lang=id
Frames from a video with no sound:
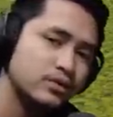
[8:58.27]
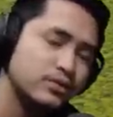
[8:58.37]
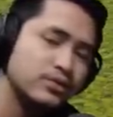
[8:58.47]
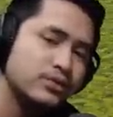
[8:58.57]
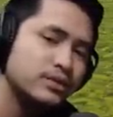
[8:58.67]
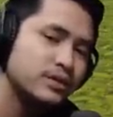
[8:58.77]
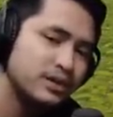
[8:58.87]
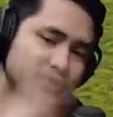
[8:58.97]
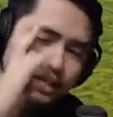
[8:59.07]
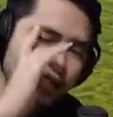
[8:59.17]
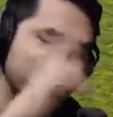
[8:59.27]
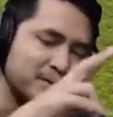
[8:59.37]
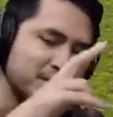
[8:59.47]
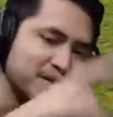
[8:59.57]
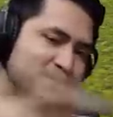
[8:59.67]
Okto undur diri salam
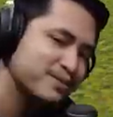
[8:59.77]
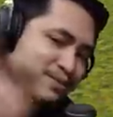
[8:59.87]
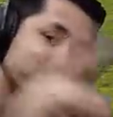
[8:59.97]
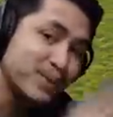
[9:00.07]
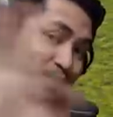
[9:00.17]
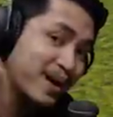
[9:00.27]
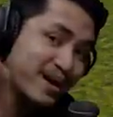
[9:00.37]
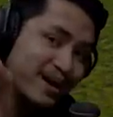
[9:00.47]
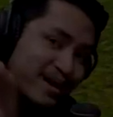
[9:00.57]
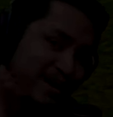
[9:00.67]
amatir Bye bye.